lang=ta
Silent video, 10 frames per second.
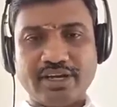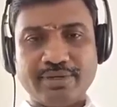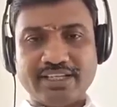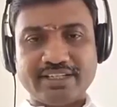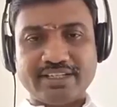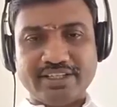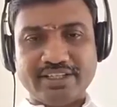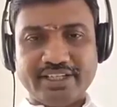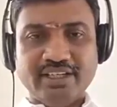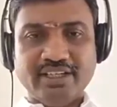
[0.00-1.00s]
நடைபெற இருக்குது
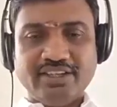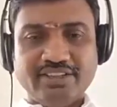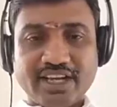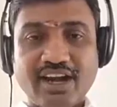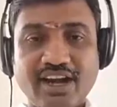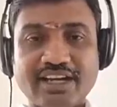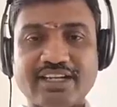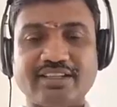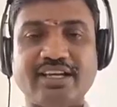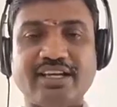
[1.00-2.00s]
இந்த
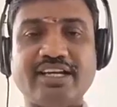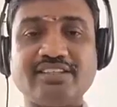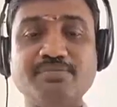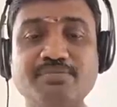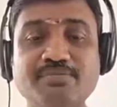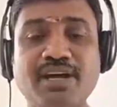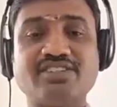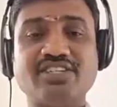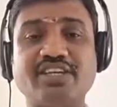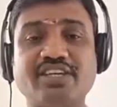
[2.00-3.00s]
காலகட்டத்துல சிம்ம
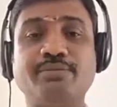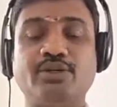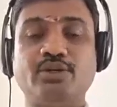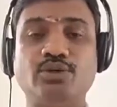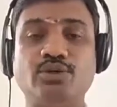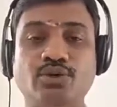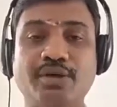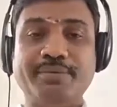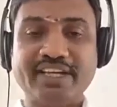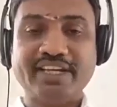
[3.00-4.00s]
ராசிக்கு எப்படி இருக்கும்
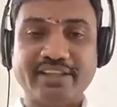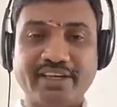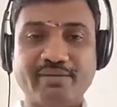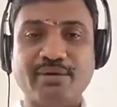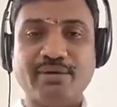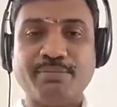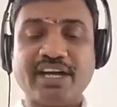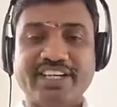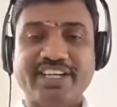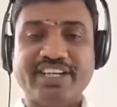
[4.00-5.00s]
அப்படிங்கிறத நம்ம
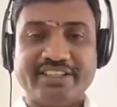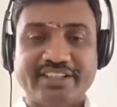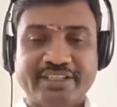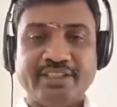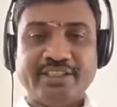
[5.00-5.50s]
பார்க்க வேண்டியிருக்குது